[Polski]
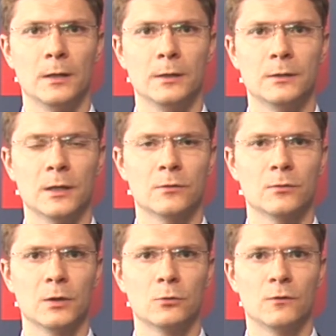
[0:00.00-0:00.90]
indeksu
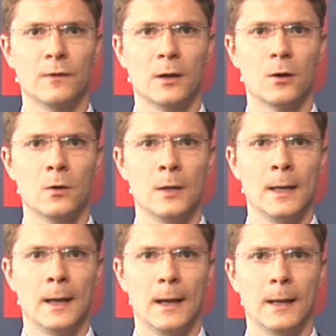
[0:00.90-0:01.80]
giełdowego
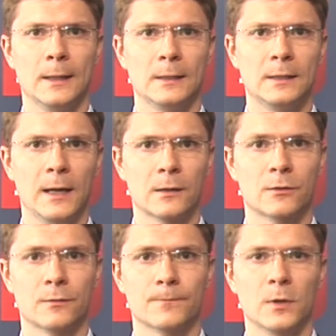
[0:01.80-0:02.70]

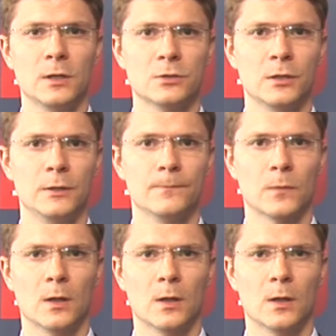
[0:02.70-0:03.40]
DAX. Jeżeli e,